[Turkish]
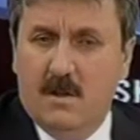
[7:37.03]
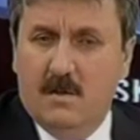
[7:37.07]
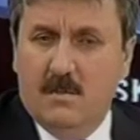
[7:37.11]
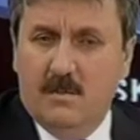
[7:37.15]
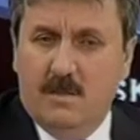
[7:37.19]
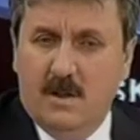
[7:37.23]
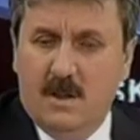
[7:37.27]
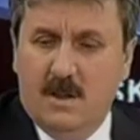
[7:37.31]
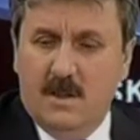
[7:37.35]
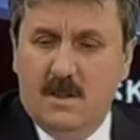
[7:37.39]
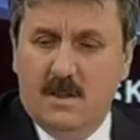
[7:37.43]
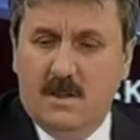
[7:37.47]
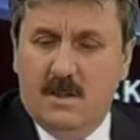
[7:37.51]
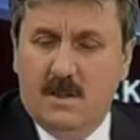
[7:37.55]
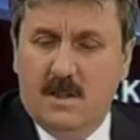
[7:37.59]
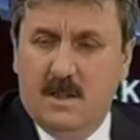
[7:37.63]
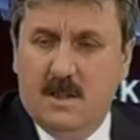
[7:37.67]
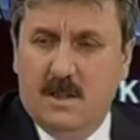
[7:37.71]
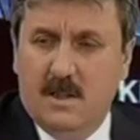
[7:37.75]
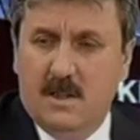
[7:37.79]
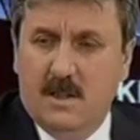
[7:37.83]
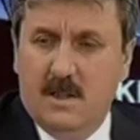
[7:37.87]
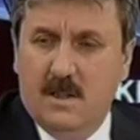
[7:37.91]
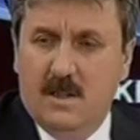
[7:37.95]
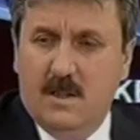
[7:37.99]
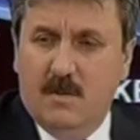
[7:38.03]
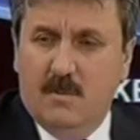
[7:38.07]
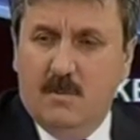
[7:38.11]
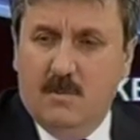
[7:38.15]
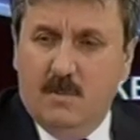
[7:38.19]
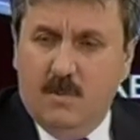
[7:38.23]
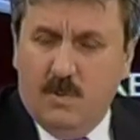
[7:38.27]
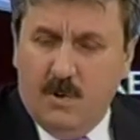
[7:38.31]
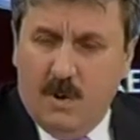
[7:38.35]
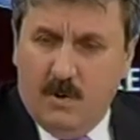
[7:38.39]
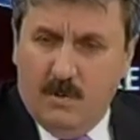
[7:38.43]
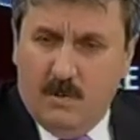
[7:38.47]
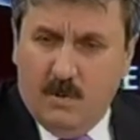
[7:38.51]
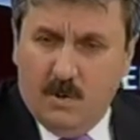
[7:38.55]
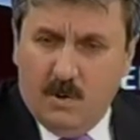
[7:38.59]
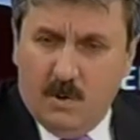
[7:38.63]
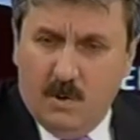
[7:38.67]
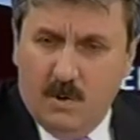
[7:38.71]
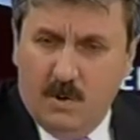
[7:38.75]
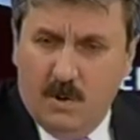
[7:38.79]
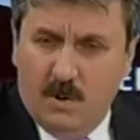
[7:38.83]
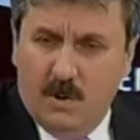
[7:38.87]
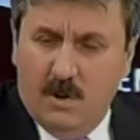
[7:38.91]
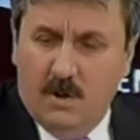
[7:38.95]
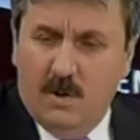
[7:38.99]
Birincisi bu
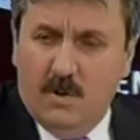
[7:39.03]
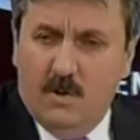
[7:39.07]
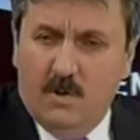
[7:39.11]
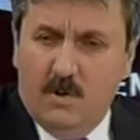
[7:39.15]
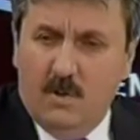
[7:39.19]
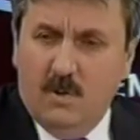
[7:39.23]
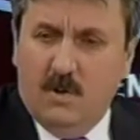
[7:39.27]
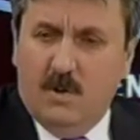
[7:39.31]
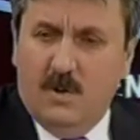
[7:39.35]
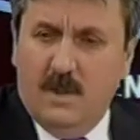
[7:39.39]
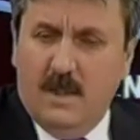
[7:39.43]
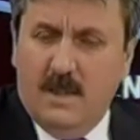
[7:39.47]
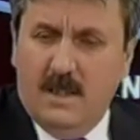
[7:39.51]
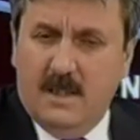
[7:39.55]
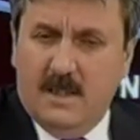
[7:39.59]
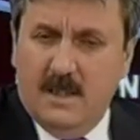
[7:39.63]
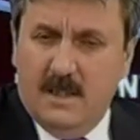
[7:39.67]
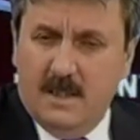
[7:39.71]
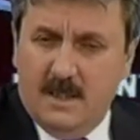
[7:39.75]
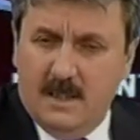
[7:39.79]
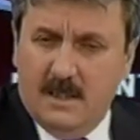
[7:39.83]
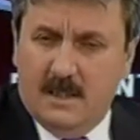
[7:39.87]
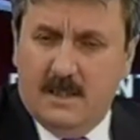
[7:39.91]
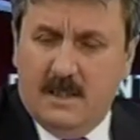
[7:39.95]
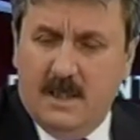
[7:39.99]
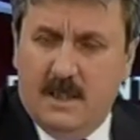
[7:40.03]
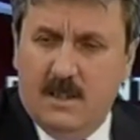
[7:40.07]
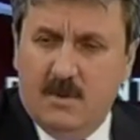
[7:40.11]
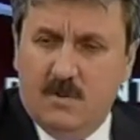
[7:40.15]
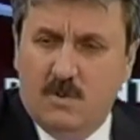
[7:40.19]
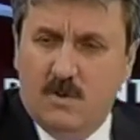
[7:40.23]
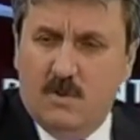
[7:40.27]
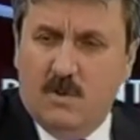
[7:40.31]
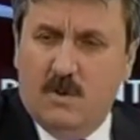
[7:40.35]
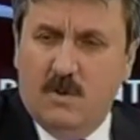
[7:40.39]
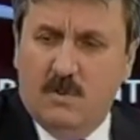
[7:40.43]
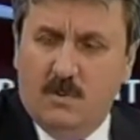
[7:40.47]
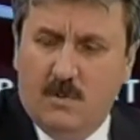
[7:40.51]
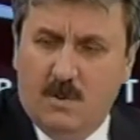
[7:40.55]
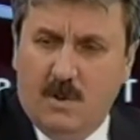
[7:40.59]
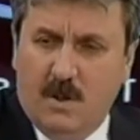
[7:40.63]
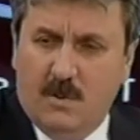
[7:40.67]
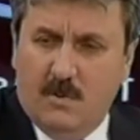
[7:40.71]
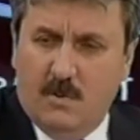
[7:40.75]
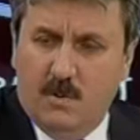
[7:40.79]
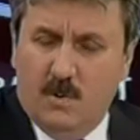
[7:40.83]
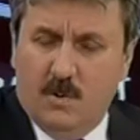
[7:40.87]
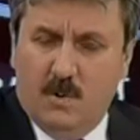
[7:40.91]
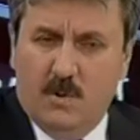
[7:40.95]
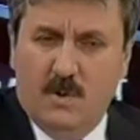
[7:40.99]
raporu uyguladığınızda çünkü bu
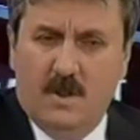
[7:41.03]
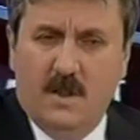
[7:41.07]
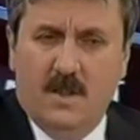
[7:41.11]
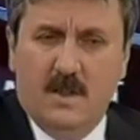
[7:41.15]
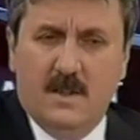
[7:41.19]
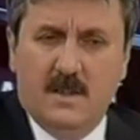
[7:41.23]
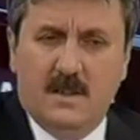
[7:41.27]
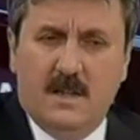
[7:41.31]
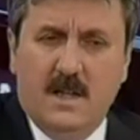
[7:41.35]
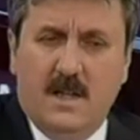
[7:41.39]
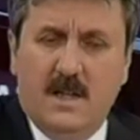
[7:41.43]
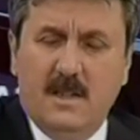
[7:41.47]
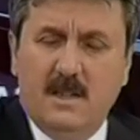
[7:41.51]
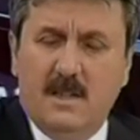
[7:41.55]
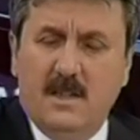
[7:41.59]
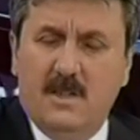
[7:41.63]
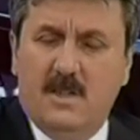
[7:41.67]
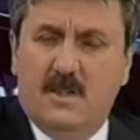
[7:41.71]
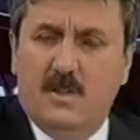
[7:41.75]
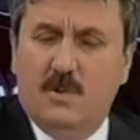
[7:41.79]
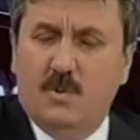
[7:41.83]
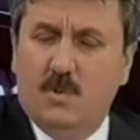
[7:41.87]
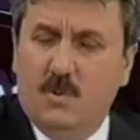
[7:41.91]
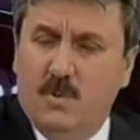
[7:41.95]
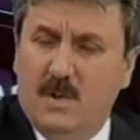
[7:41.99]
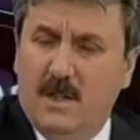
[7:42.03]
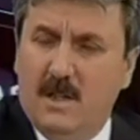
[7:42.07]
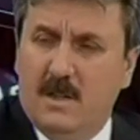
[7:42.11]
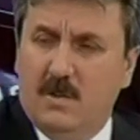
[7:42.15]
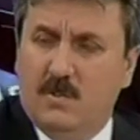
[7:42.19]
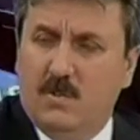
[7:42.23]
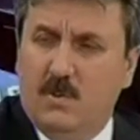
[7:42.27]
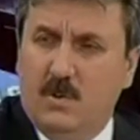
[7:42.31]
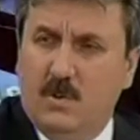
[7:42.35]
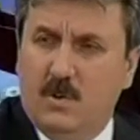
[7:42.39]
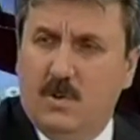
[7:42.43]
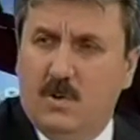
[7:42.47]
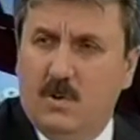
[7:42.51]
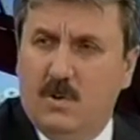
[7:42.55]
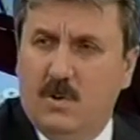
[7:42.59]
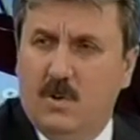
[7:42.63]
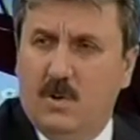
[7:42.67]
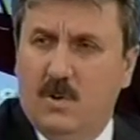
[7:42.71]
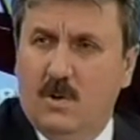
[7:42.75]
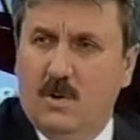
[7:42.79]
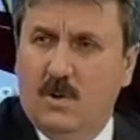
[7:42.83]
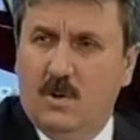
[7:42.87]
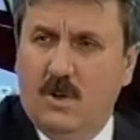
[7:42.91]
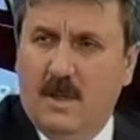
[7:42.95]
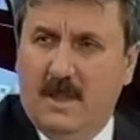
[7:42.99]
rapor sadece işin güvenlik
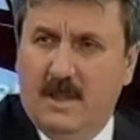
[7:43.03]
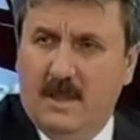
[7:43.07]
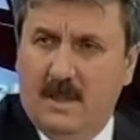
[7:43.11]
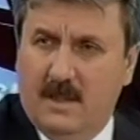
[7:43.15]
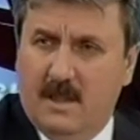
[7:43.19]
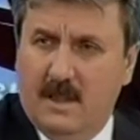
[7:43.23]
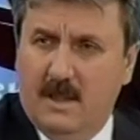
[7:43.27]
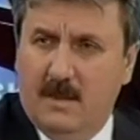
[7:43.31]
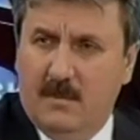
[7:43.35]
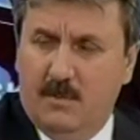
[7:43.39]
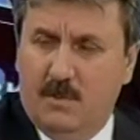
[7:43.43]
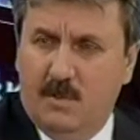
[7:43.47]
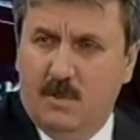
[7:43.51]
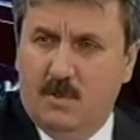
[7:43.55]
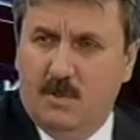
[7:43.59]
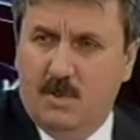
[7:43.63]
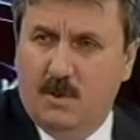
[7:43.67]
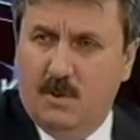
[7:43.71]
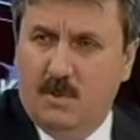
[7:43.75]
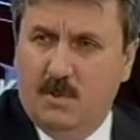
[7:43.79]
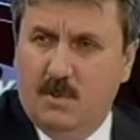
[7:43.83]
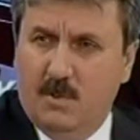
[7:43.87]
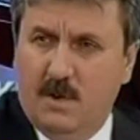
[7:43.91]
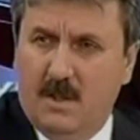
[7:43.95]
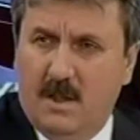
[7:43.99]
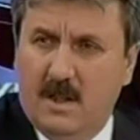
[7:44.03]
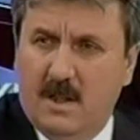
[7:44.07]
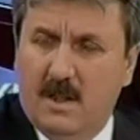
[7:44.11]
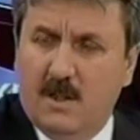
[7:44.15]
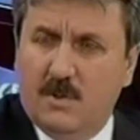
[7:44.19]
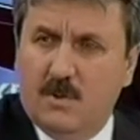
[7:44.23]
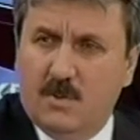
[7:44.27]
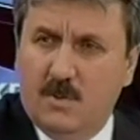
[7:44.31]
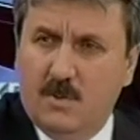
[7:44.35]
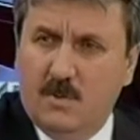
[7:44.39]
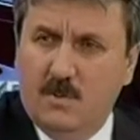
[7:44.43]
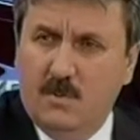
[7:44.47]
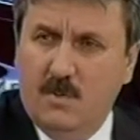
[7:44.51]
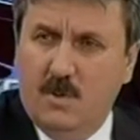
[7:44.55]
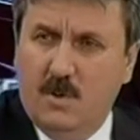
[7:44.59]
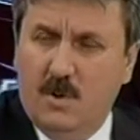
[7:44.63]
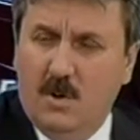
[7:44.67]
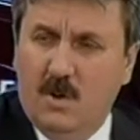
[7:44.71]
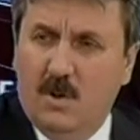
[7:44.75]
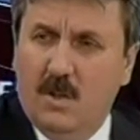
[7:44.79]
boyutuyla ilgili bir çözüm önerileri sunmuyor.